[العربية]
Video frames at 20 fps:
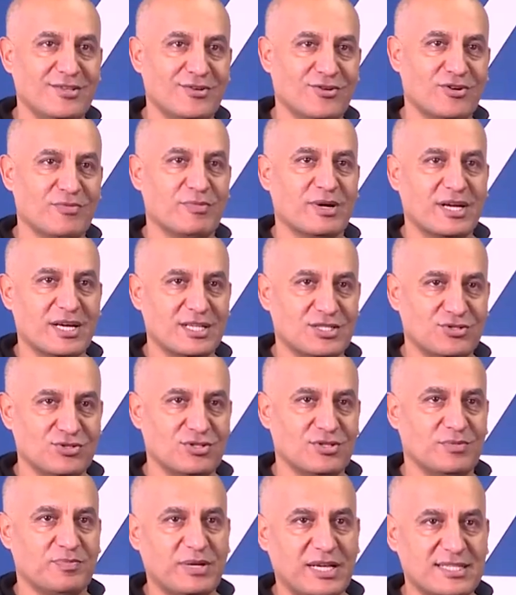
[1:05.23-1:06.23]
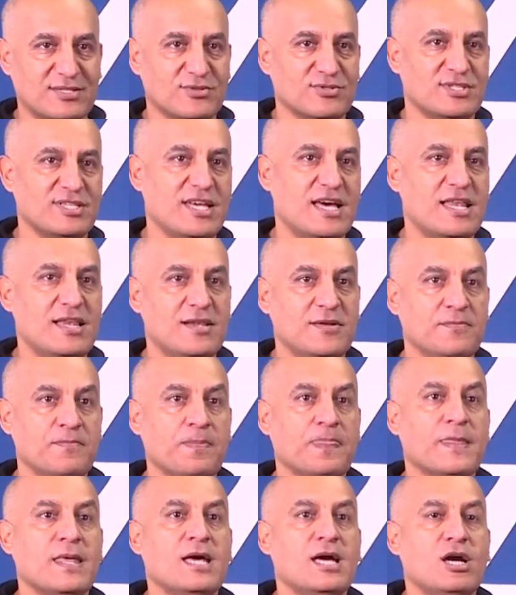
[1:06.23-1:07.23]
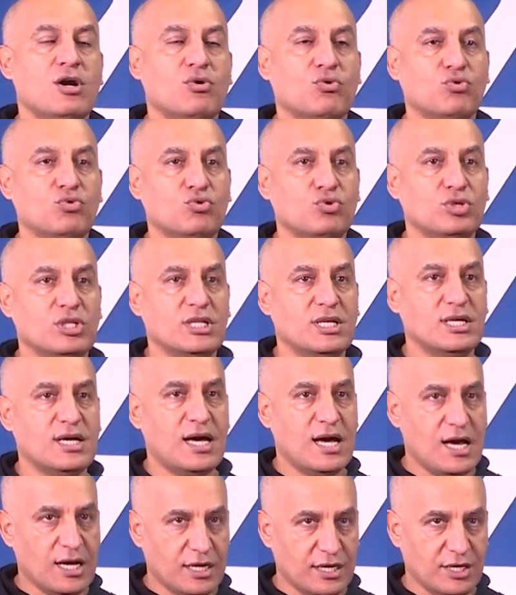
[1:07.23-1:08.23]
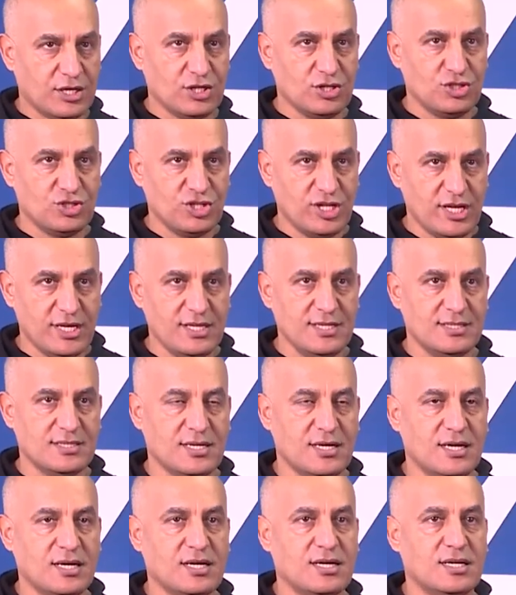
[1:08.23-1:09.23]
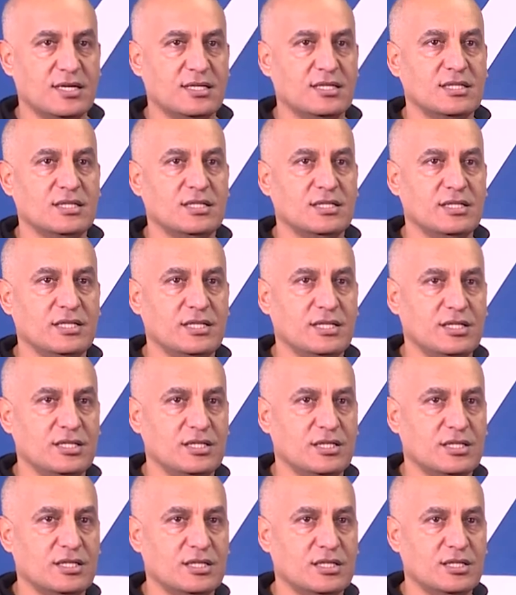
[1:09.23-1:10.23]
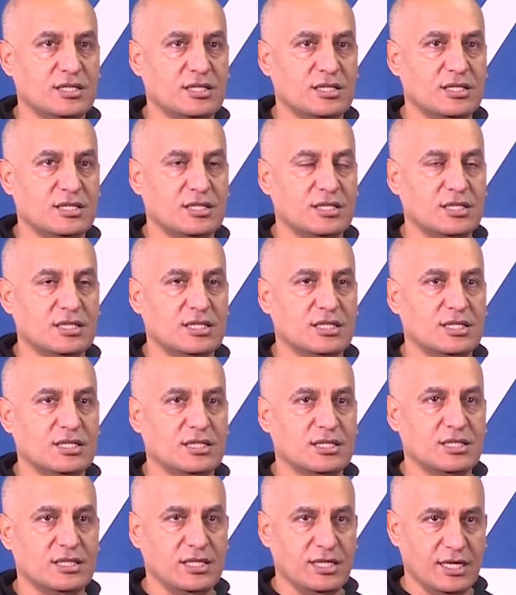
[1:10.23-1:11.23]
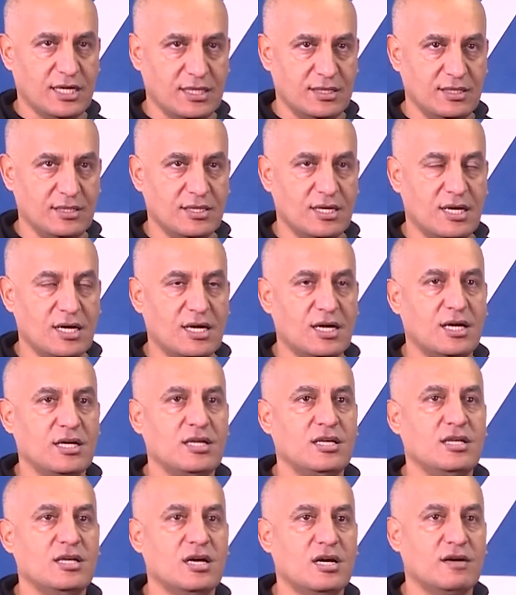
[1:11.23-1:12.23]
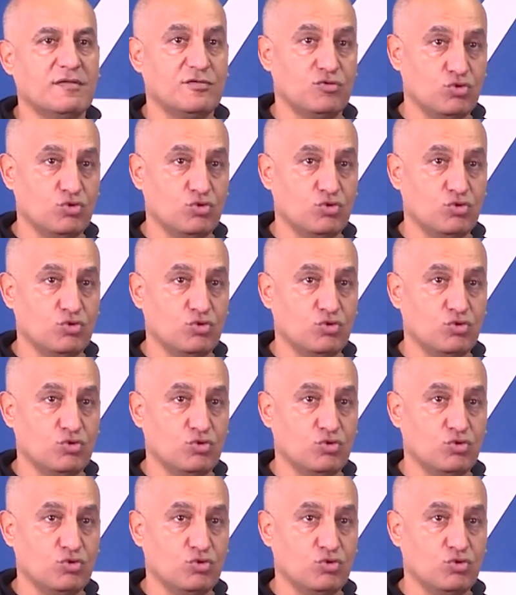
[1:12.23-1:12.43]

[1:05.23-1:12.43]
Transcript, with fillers: دونك ما كانش بريزونسيال والاخر جائزه اللي آه، اللي خدينا هي في